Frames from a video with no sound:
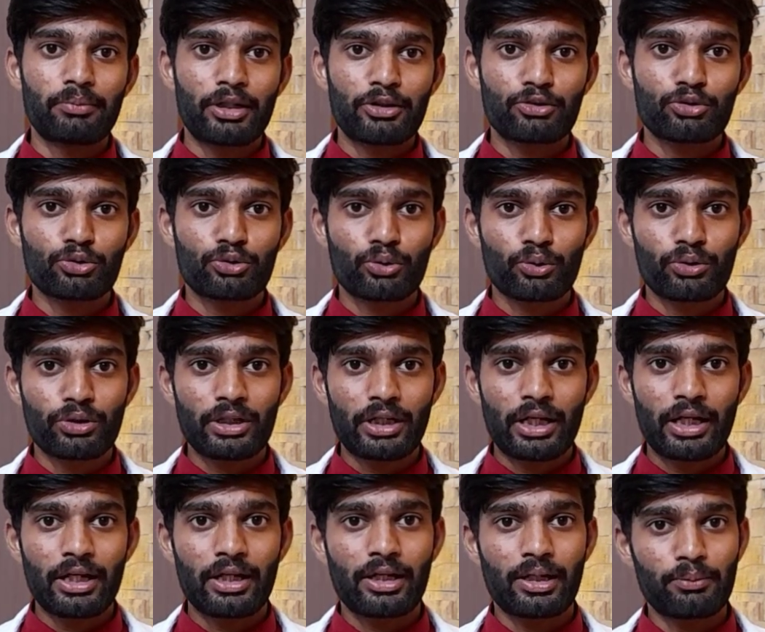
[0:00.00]
महसूस होती
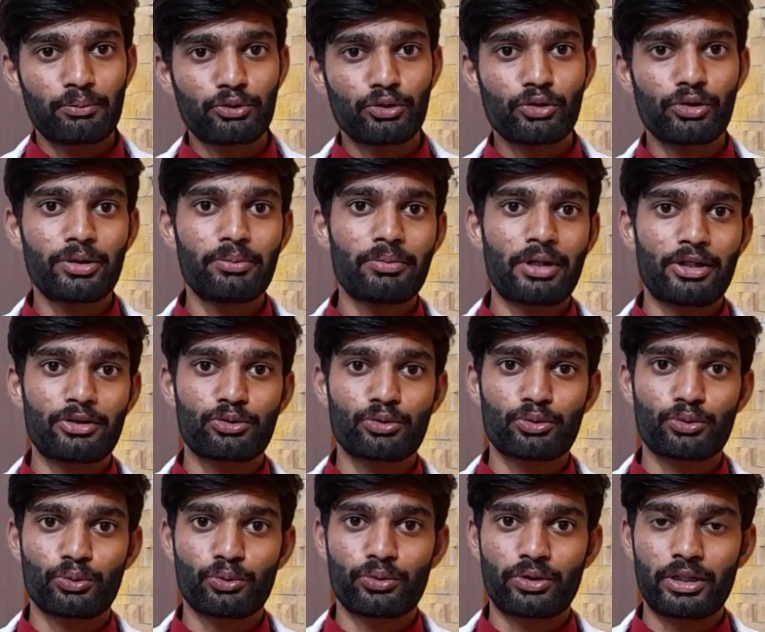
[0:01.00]
है कमजोरी
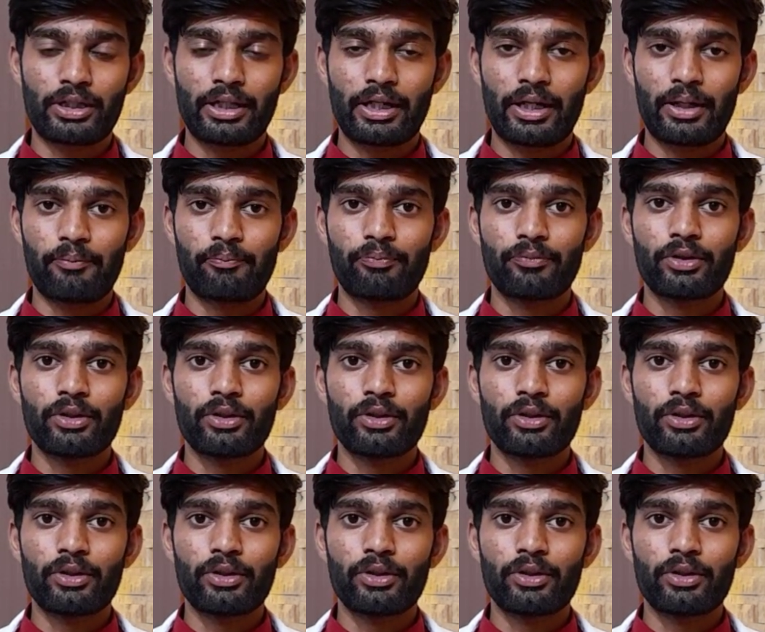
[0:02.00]
महसूस होती है